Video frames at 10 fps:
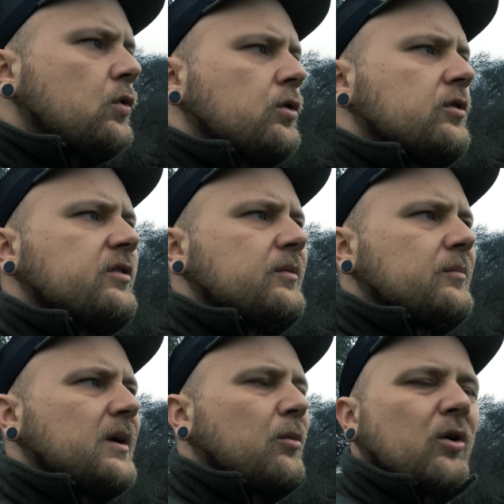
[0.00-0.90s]
Und
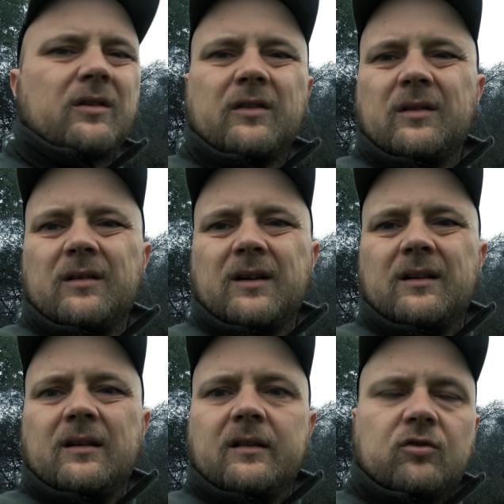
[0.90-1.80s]
mal morgens, äh,
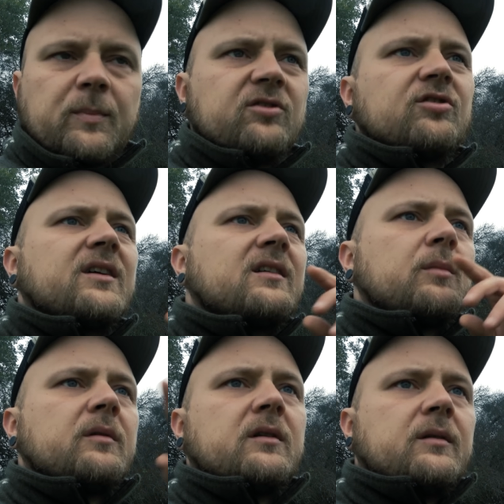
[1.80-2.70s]
als ich Spätschicht hatte,
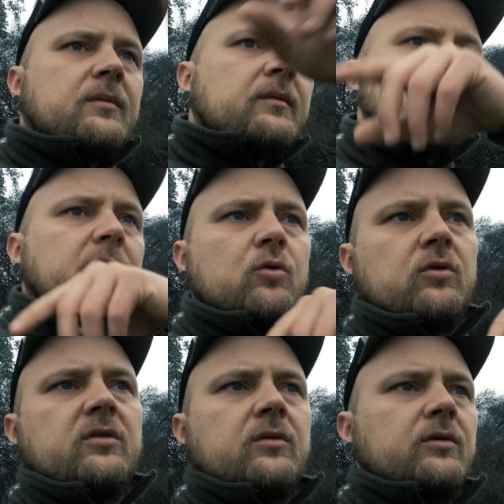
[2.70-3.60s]
mit, mit dem
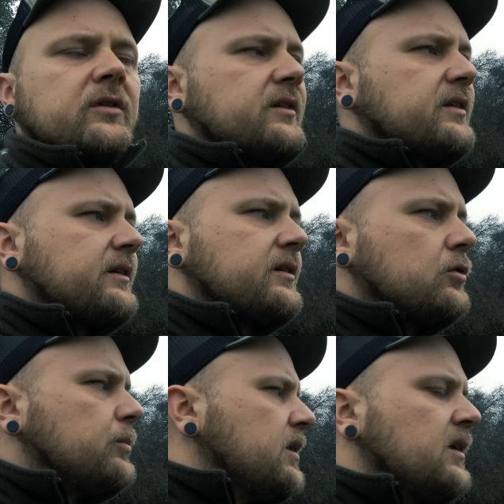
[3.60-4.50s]
Hund eine Runde gedreht hier
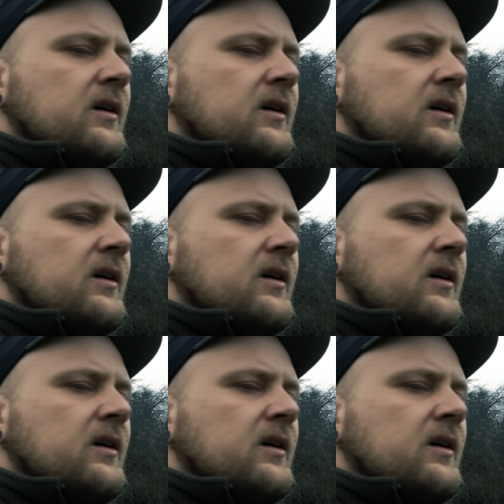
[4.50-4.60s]
oben,